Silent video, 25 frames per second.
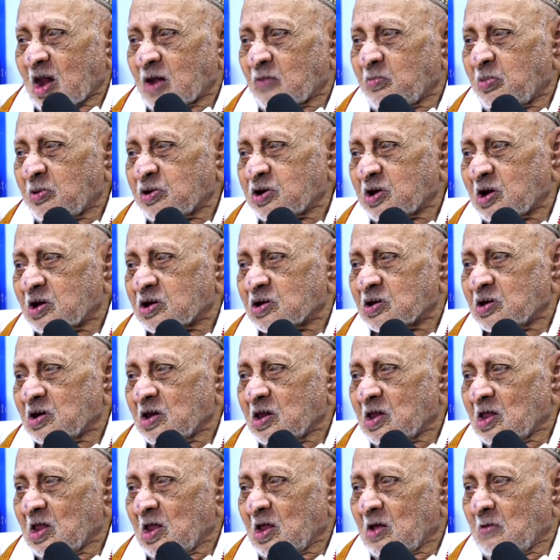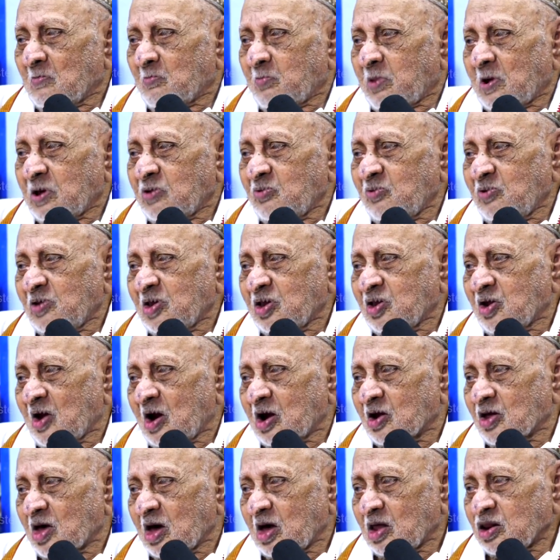நண்பர்கள் பல்வேறு
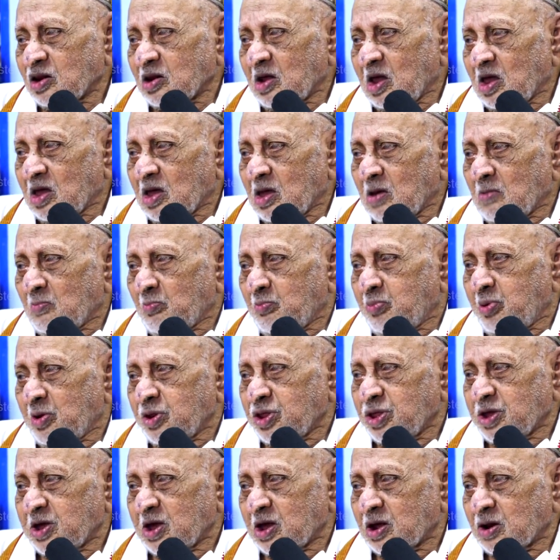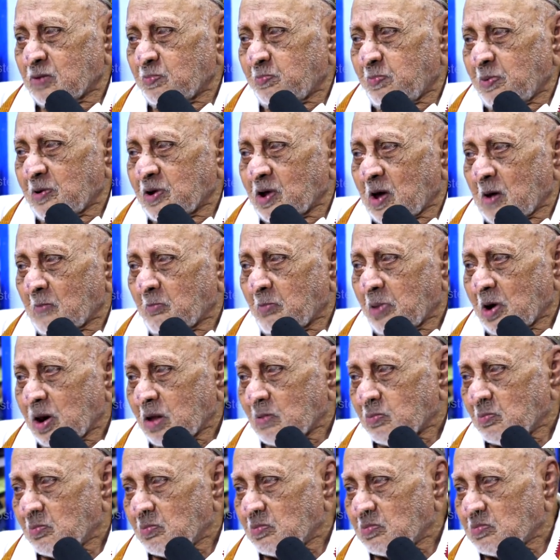நாடார் பெரிய கருப்பன்
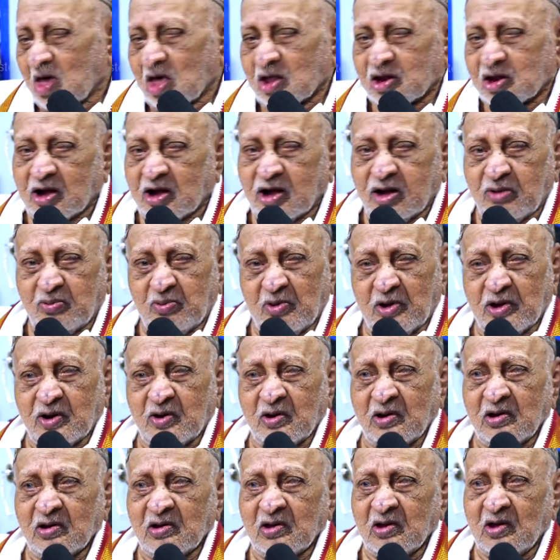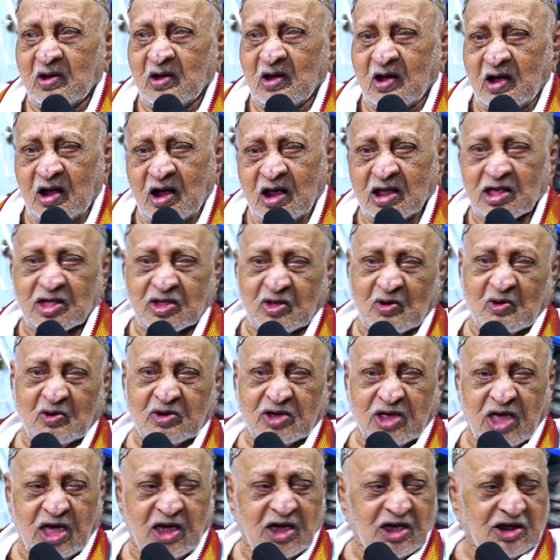அம்பலம் ரெண்டு பேரும் ஏதோ
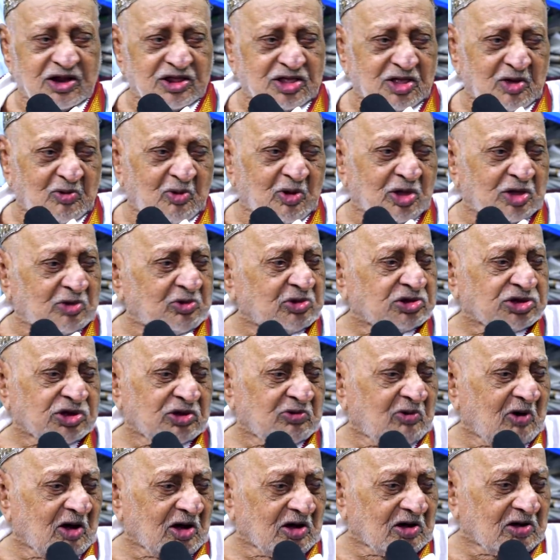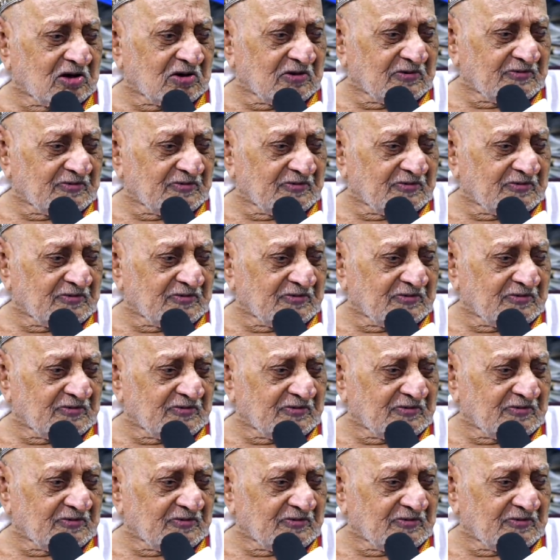கேட்குறத உதவி செய்வாங்க